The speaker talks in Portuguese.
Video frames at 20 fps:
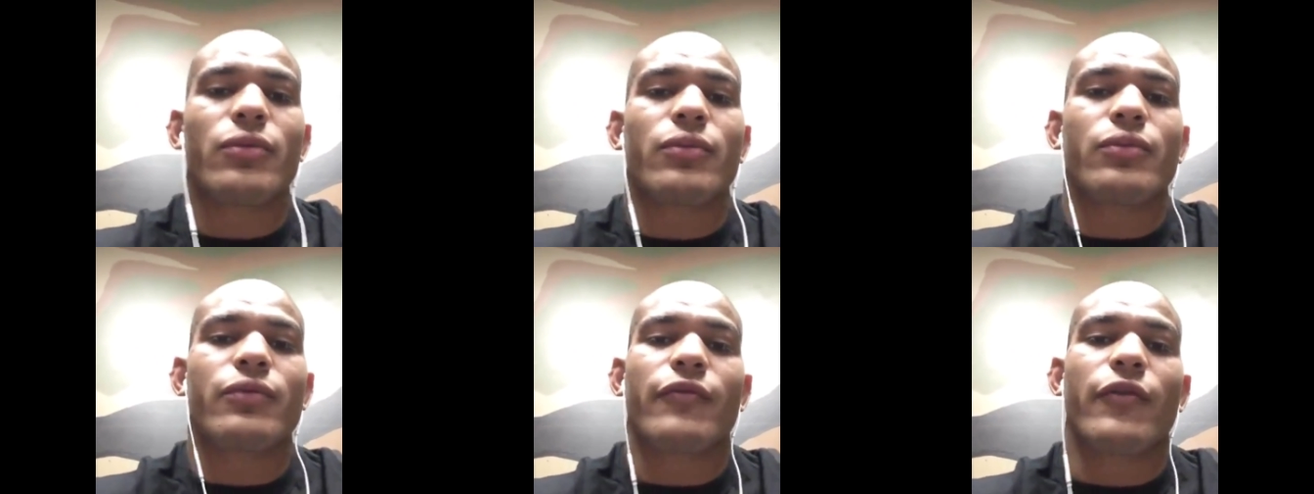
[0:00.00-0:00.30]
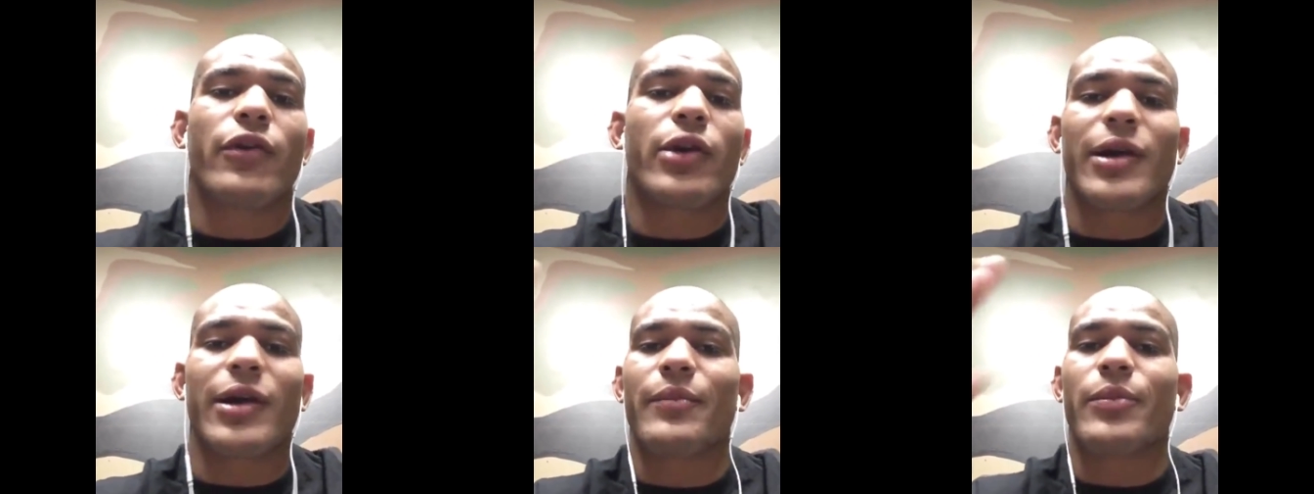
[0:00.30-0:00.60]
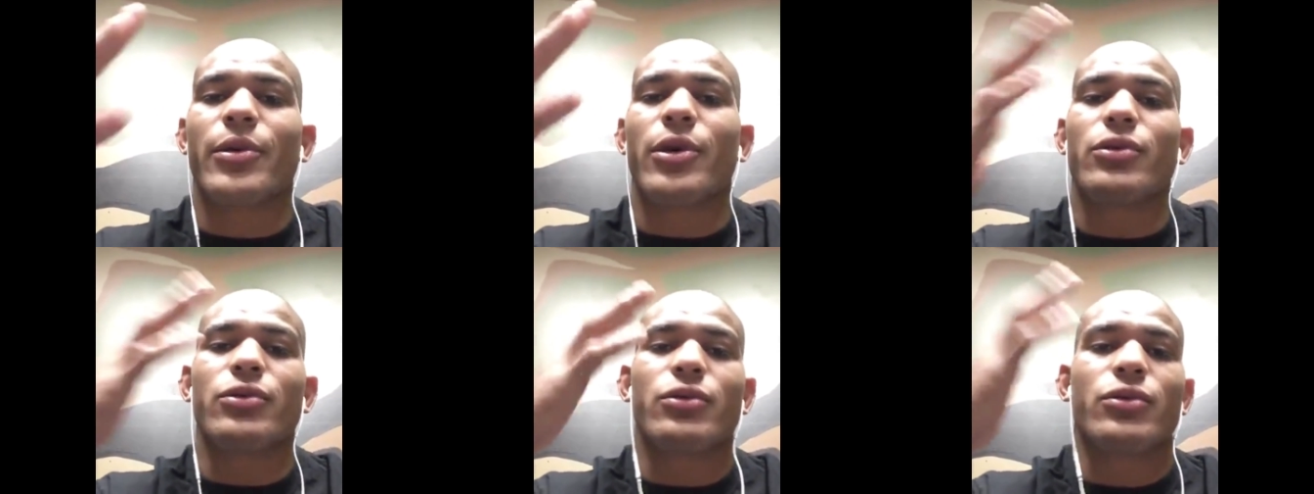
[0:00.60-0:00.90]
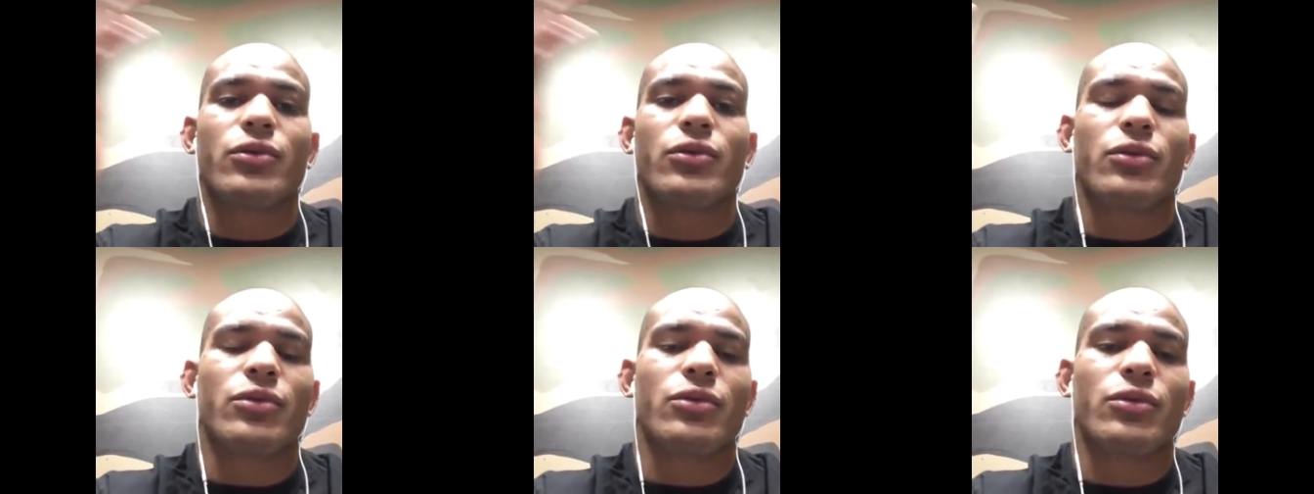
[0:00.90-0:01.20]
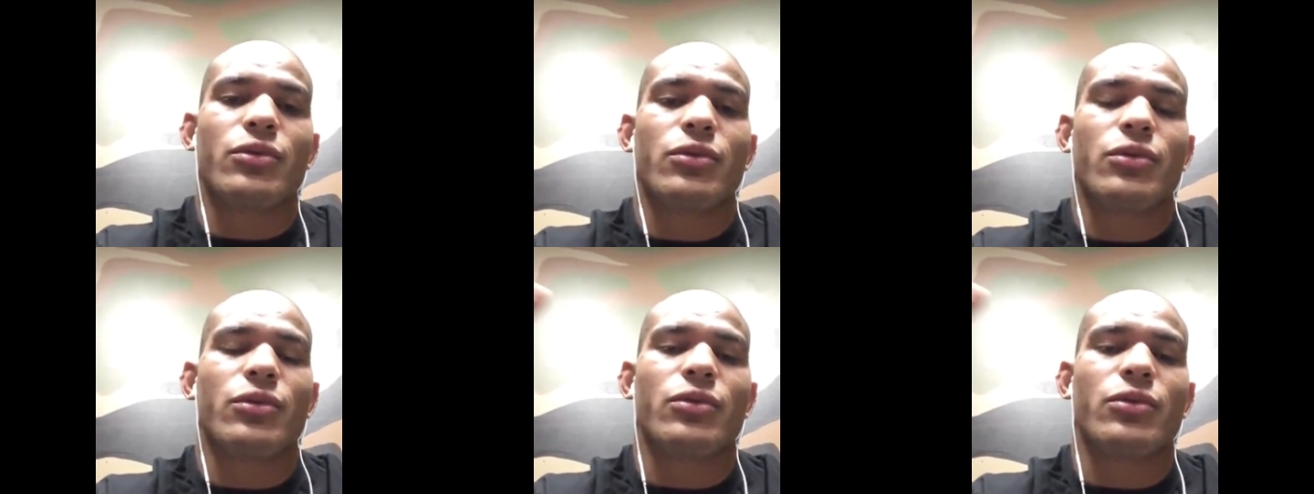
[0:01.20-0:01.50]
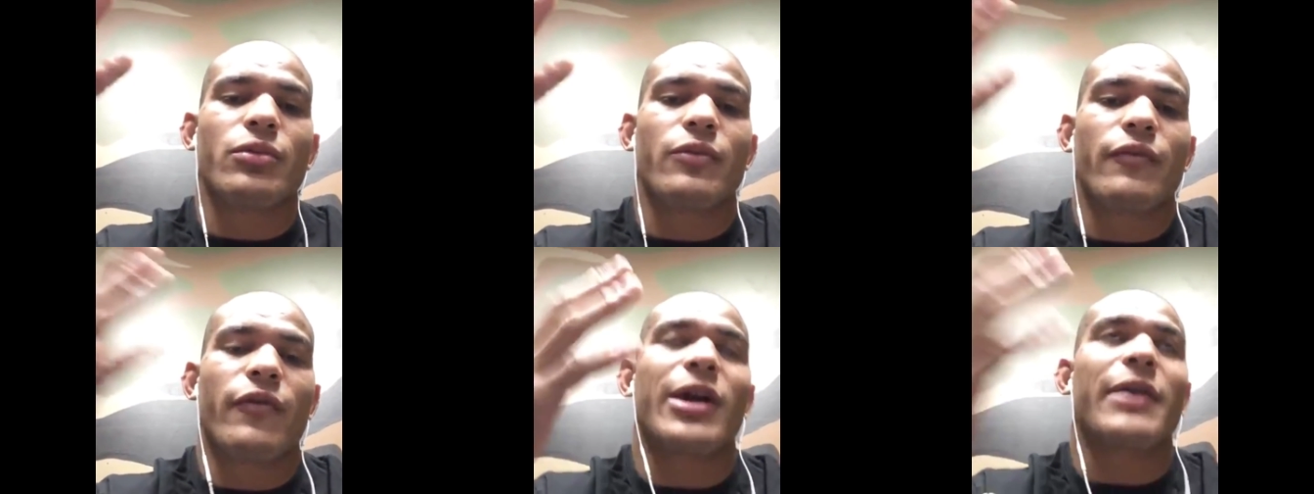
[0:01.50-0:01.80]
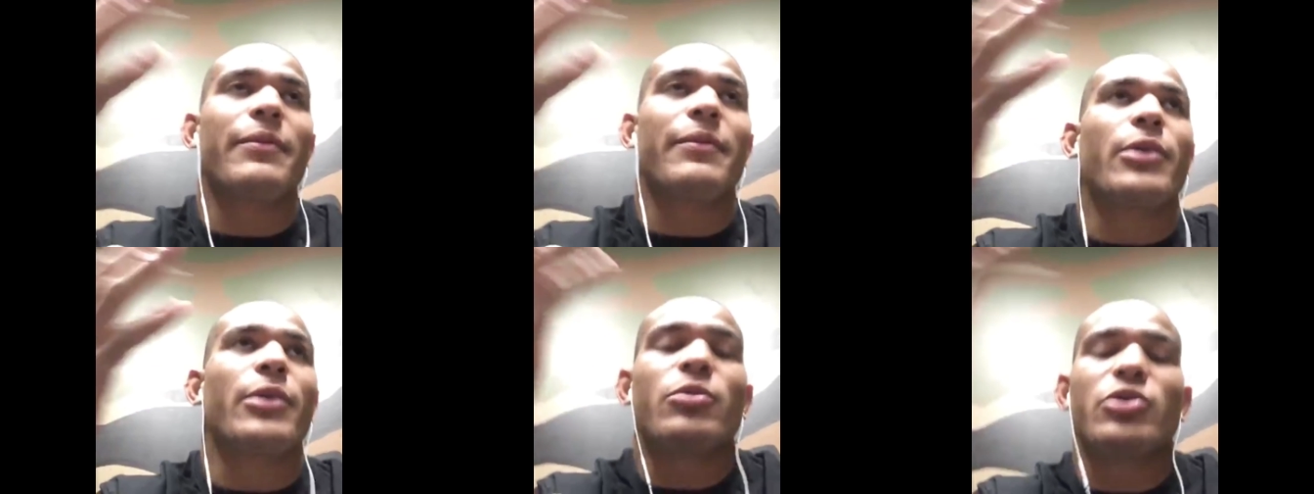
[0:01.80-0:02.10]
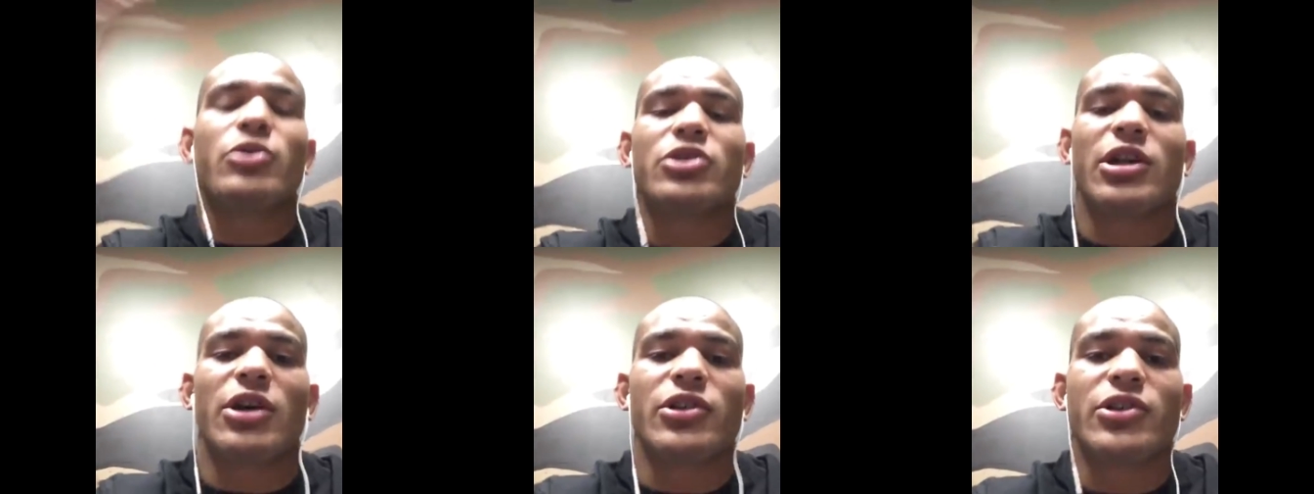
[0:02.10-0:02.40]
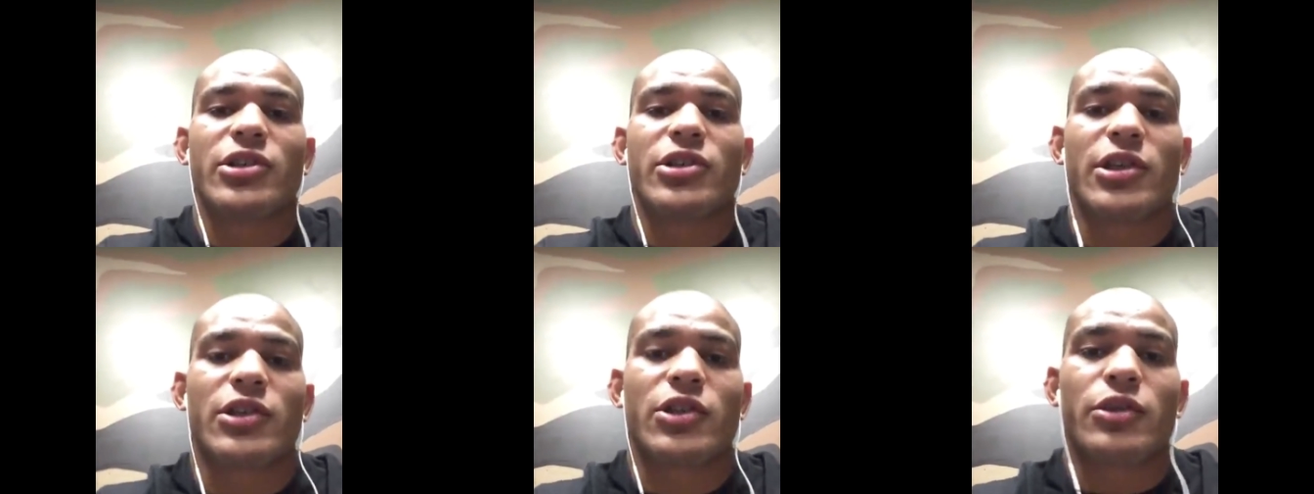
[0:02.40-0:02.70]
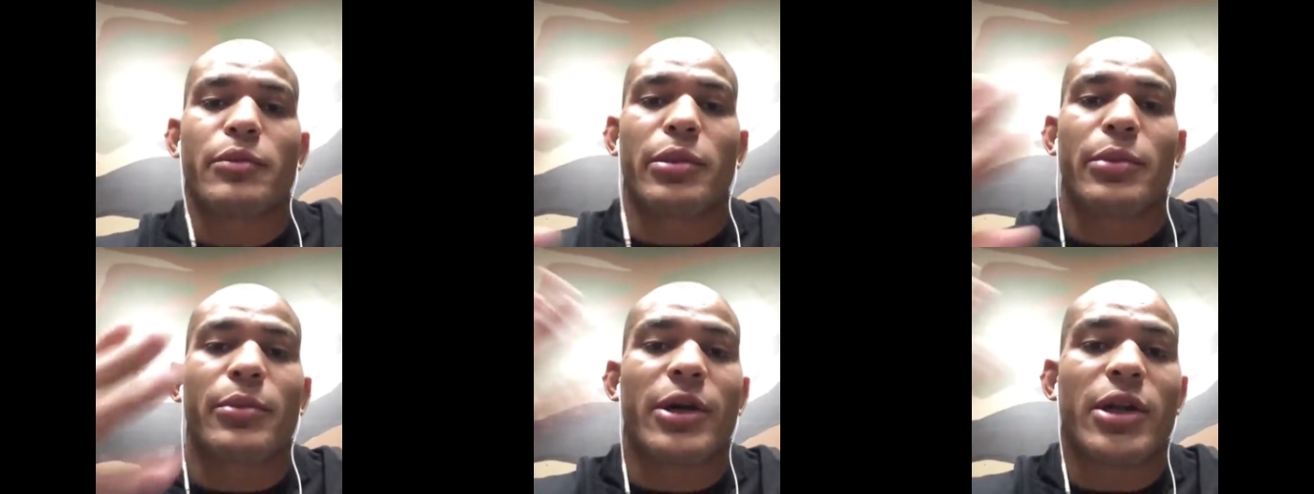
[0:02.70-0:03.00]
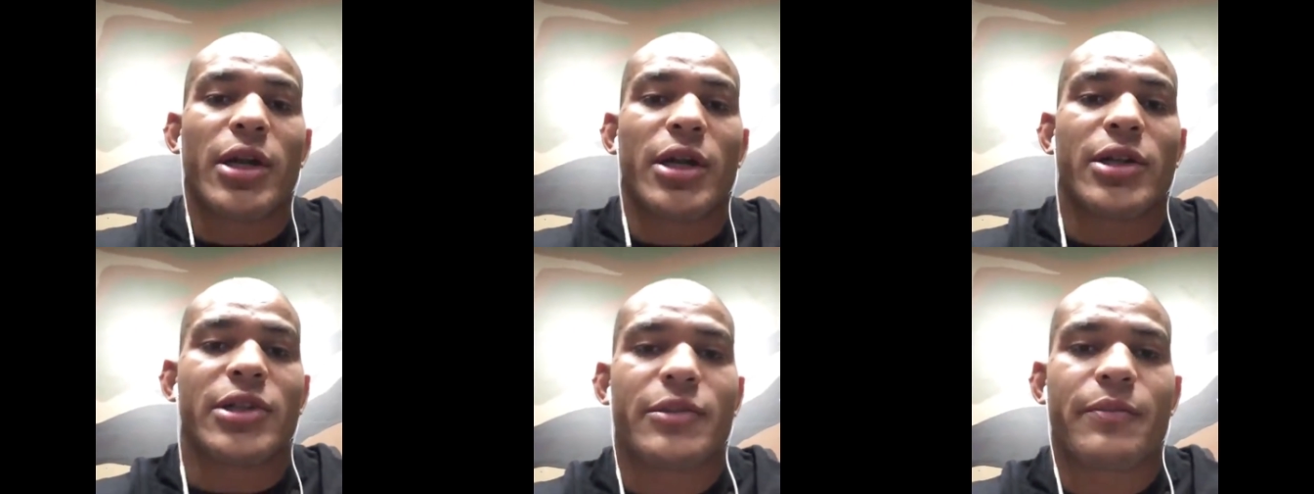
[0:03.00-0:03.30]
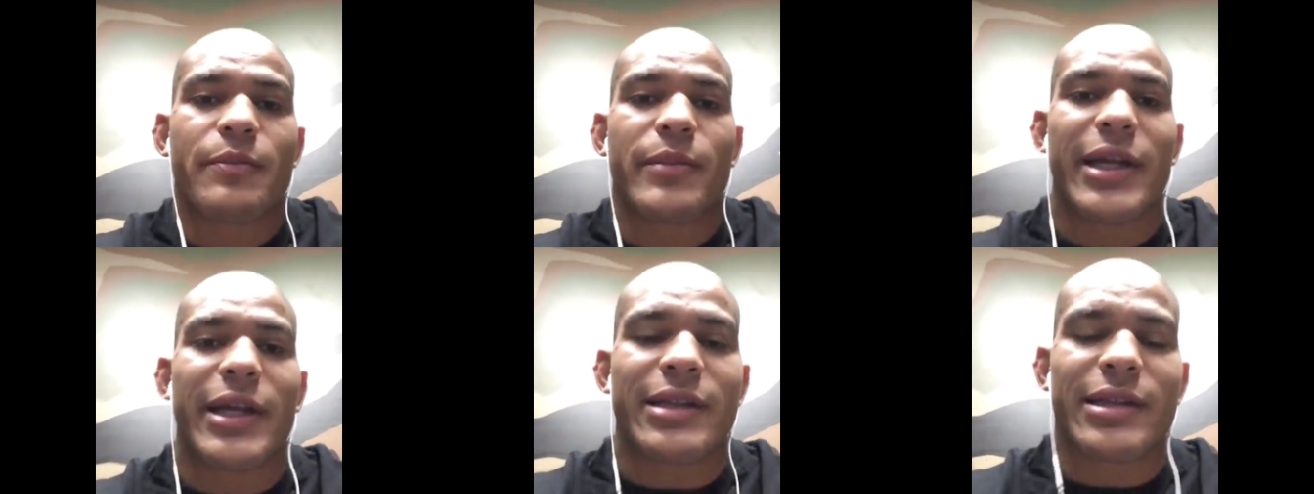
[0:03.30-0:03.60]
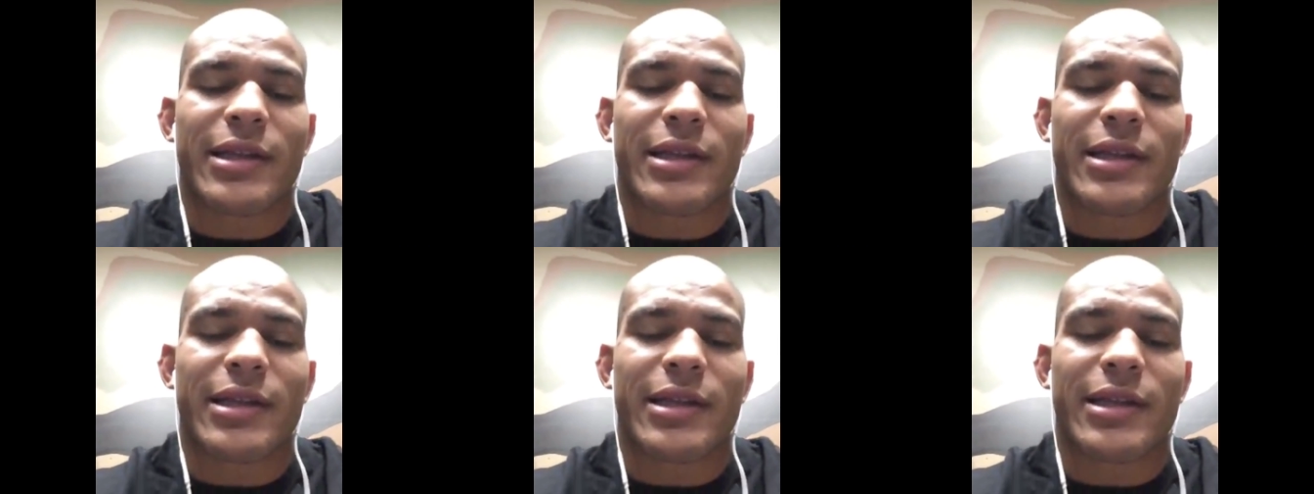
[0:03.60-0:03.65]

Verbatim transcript: foi campeão do, do foi campeão mundial de jiu-jitsu no primeiro ano de preta.